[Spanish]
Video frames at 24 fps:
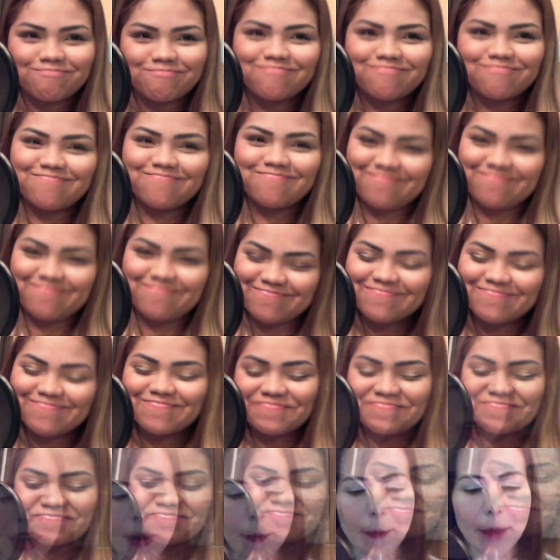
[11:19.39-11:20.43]
Ok,
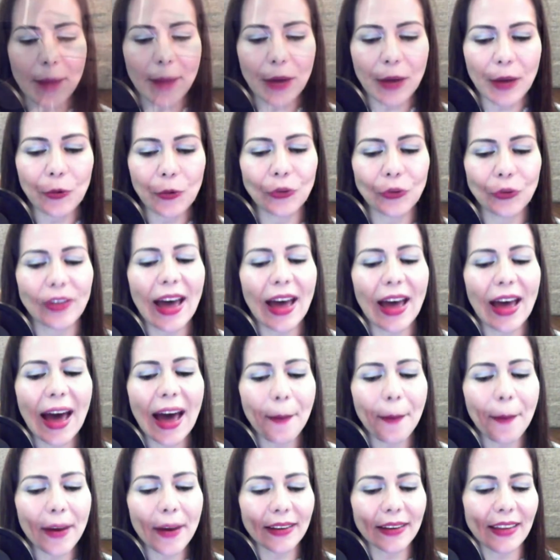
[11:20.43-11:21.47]
me gusta.
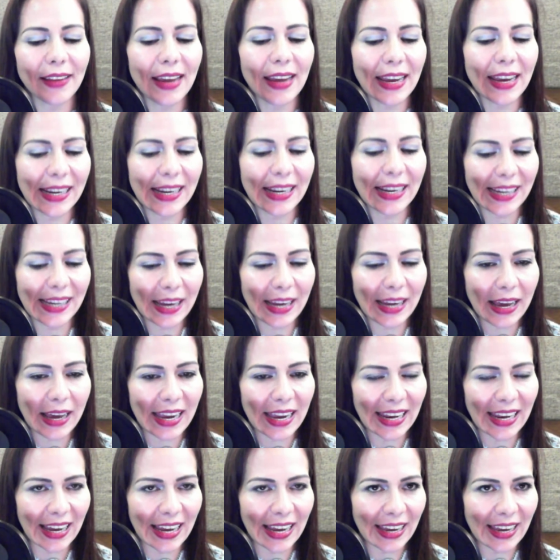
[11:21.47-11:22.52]
Aparte, en la,
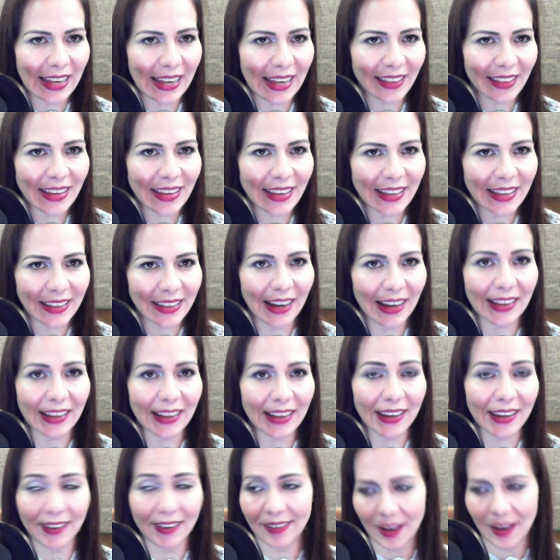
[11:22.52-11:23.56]
en la era digital
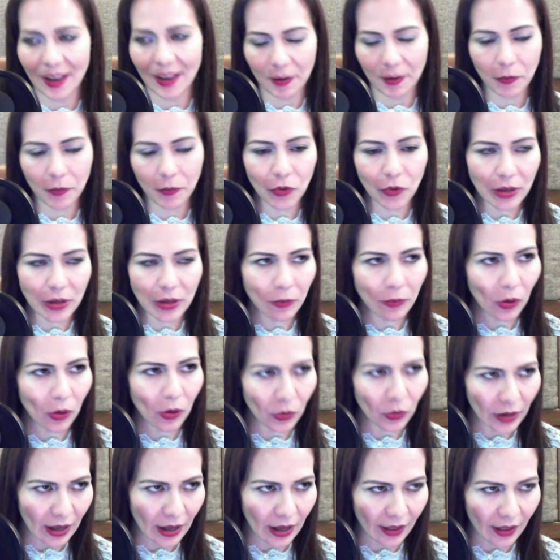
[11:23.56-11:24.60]
que estás muy
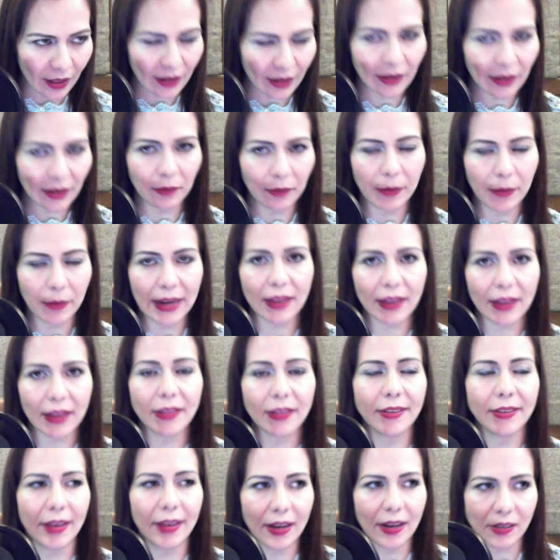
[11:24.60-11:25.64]
involucrada en el marketing,
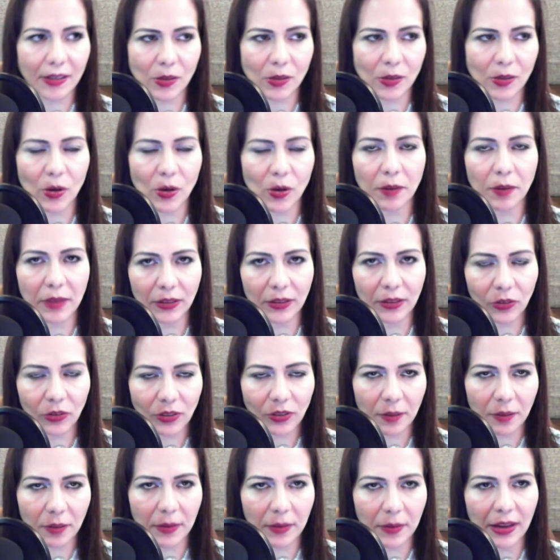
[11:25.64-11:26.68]
tienes asesoramiento
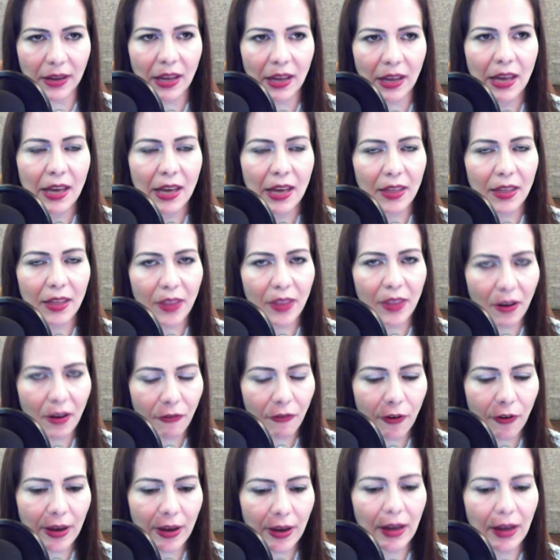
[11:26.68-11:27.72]
también de
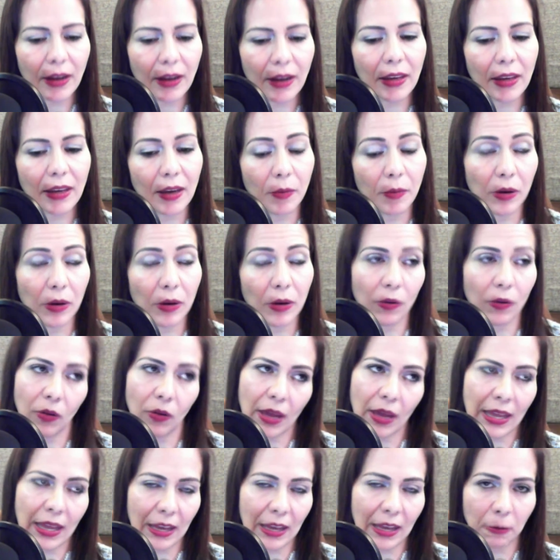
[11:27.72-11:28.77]
afuera, que bueno,
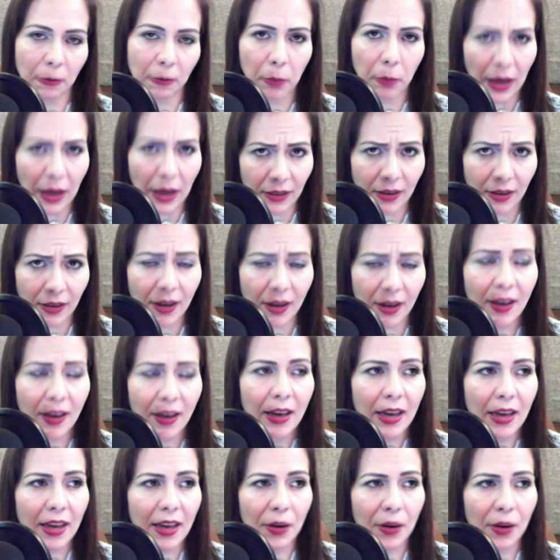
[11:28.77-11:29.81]
en España
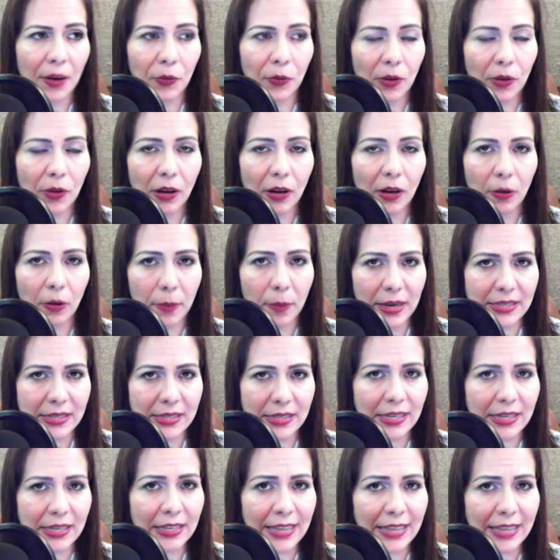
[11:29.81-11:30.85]
es uno de los
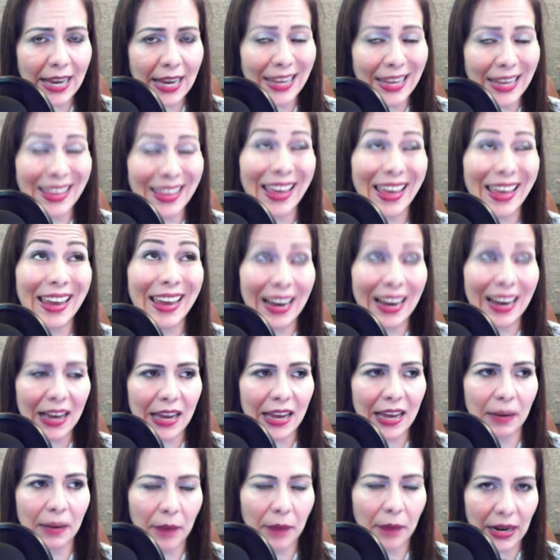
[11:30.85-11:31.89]
países que lidera
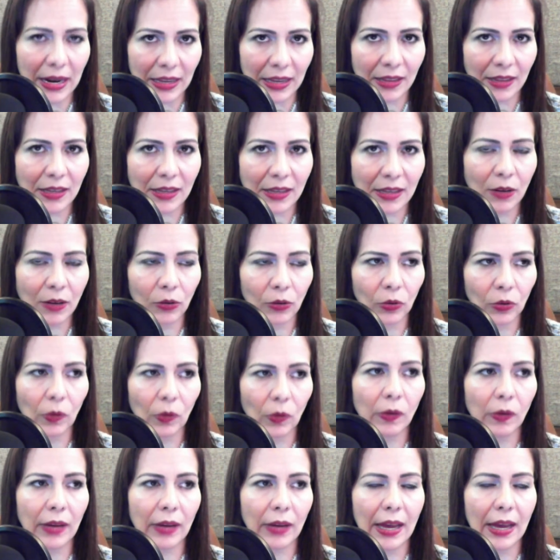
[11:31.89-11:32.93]
el marketing o todo
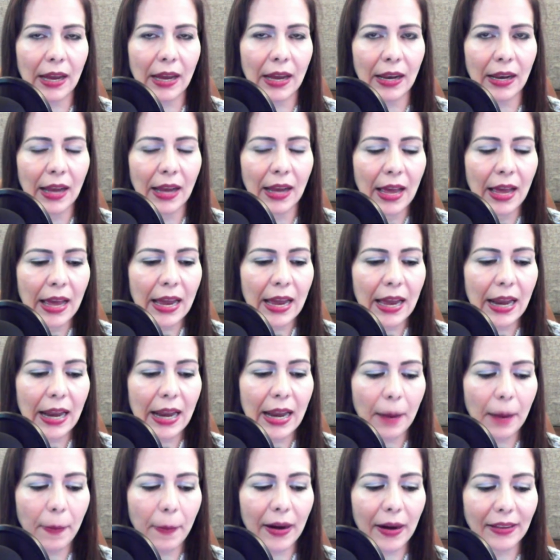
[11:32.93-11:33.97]
lo que es el,
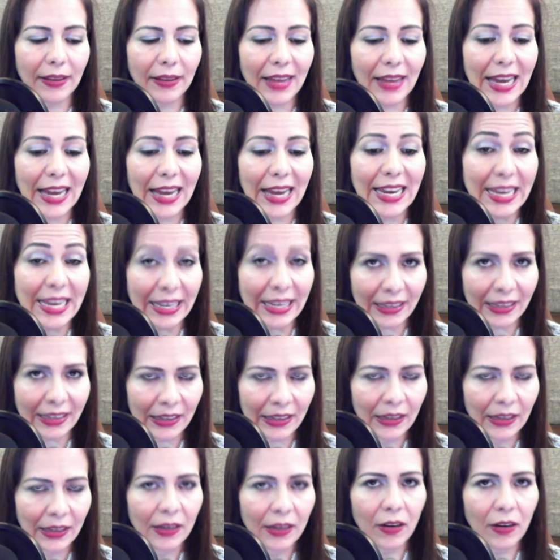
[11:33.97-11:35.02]
la parte de link,
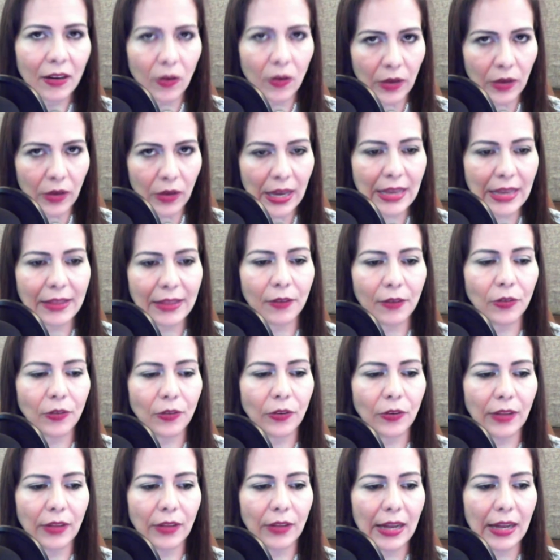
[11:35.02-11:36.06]
ok,
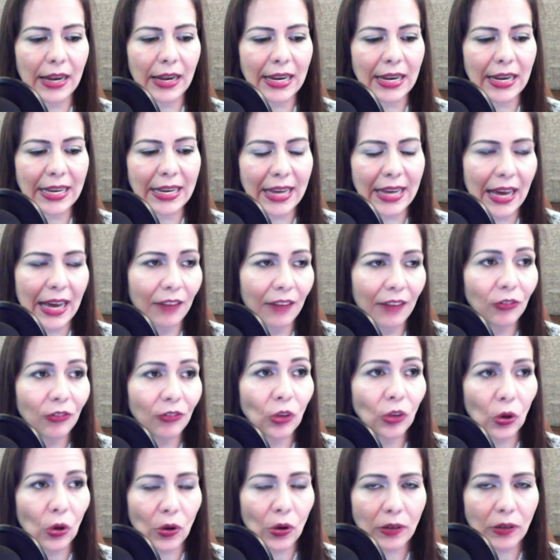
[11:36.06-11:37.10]
donde linkean
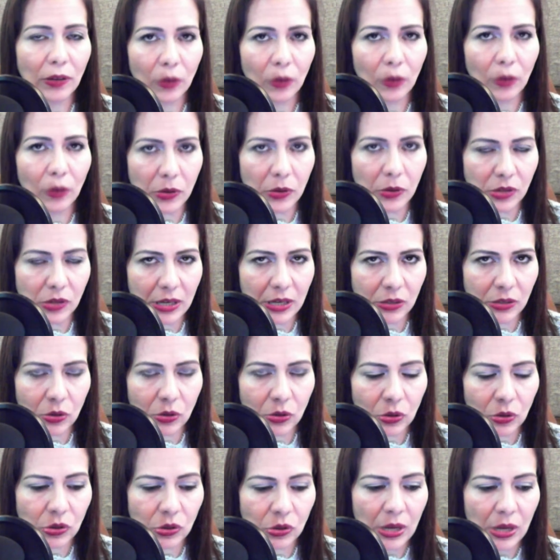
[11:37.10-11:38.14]
todos estos
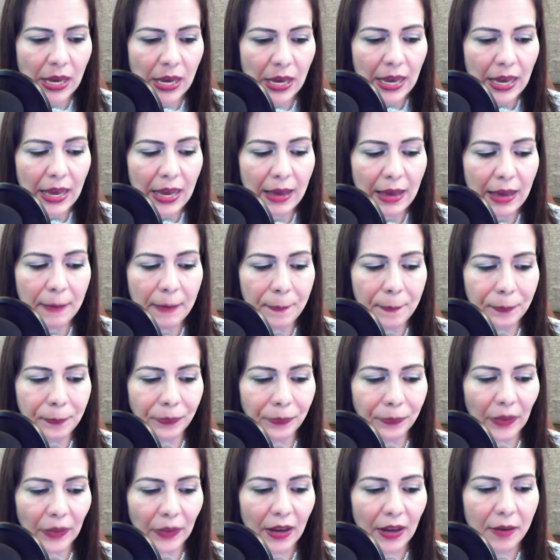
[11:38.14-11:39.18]
procesos em,
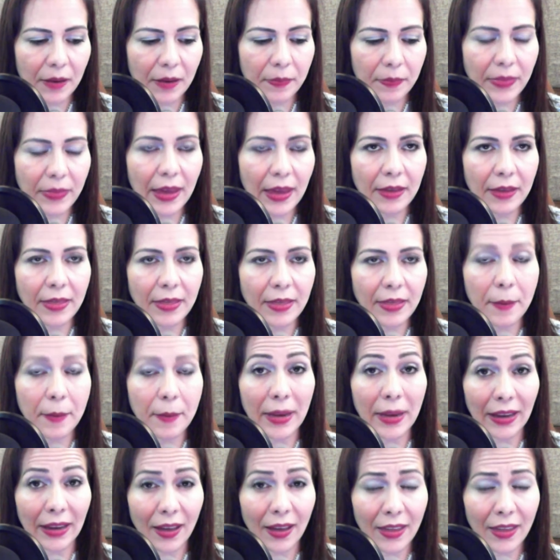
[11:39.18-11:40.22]
de,
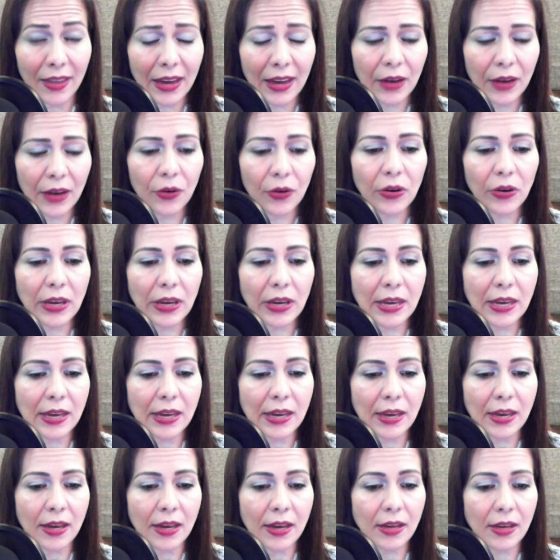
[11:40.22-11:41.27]
mercadeo
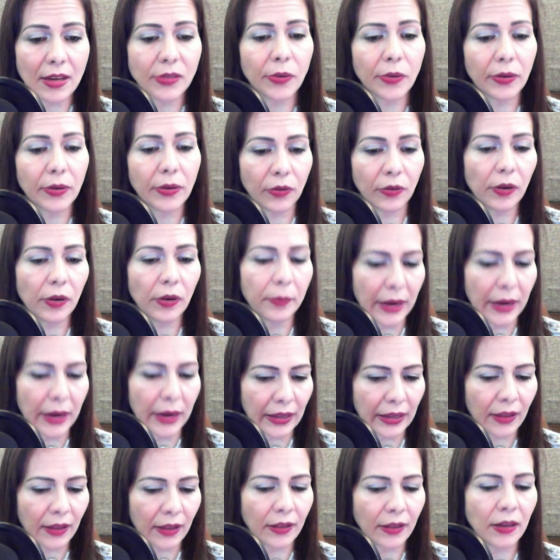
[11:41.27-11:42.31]
y, sobre todo el
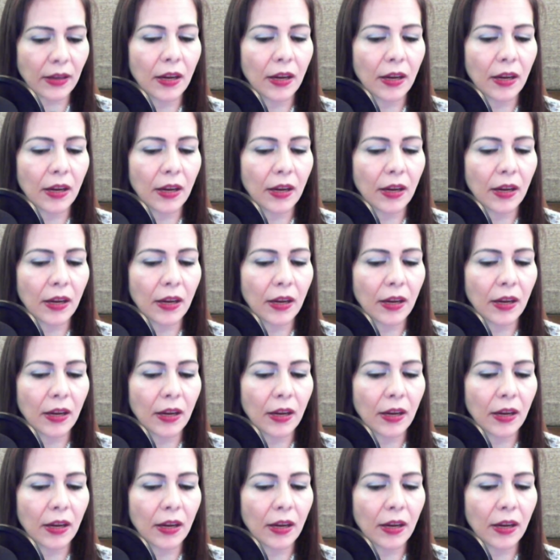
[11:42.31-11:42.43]
marketing.